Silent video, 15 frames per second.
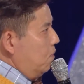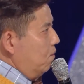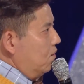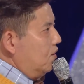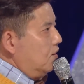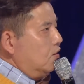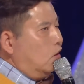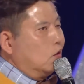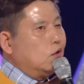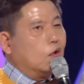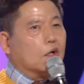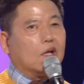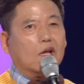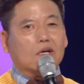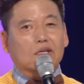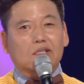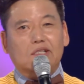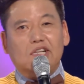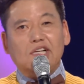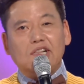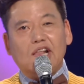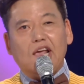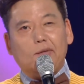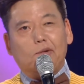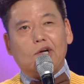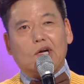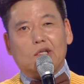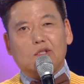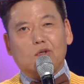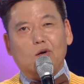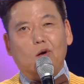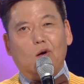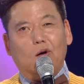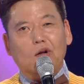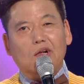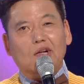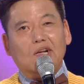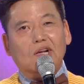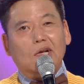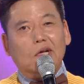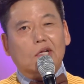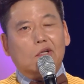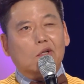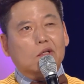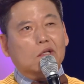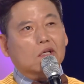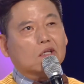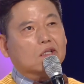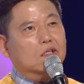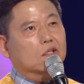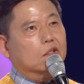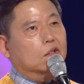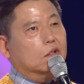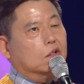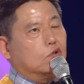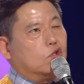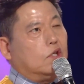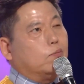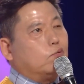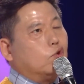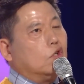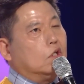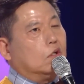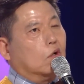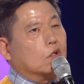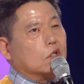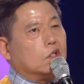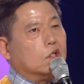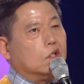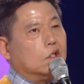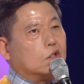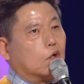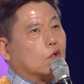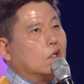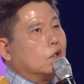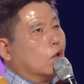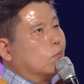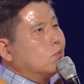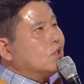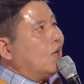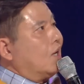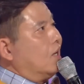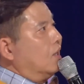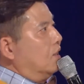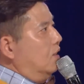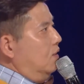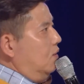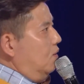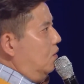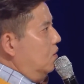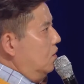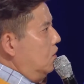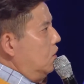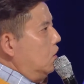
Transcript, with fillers: 네. 그 영덕의 그 닉네임을 가지고 했더니 그 집주인 어르신이 저를 너무 잘 알아요.